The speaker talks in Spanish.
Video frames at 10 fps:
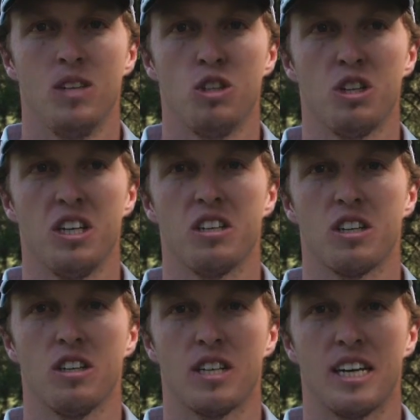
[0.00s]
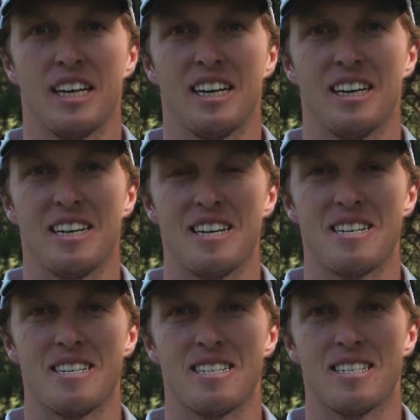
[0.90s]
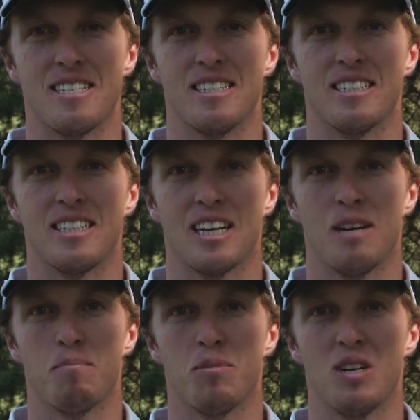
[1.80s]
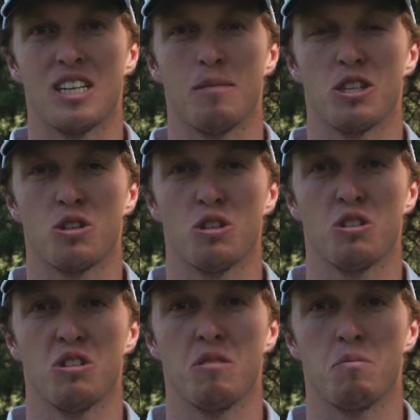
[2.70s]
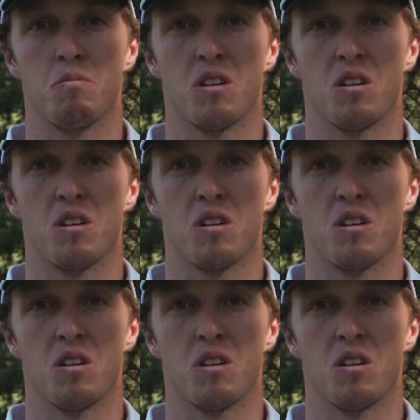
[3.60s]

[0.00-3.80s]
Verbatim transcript: sé, yo creo que eh, este campo, al ser más corto, em,